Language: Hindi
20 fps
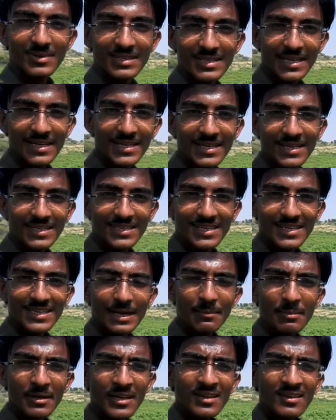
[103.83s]
मज़ा नहीं आता
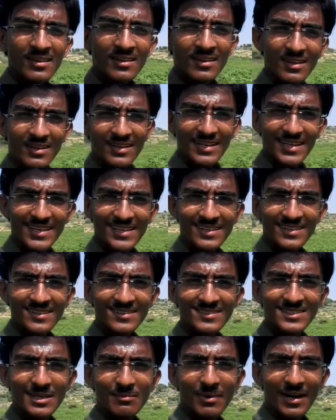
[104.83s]
यहाँ पर
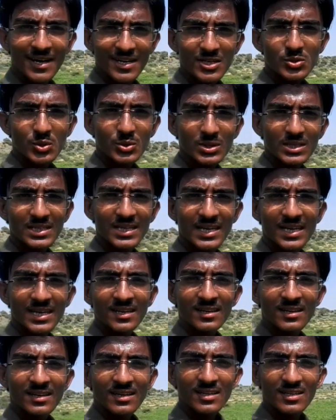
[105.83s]
लेकिन जब बारिश होती
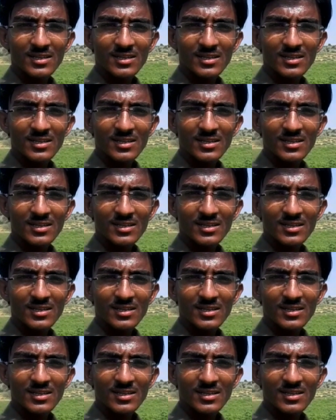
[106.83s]
है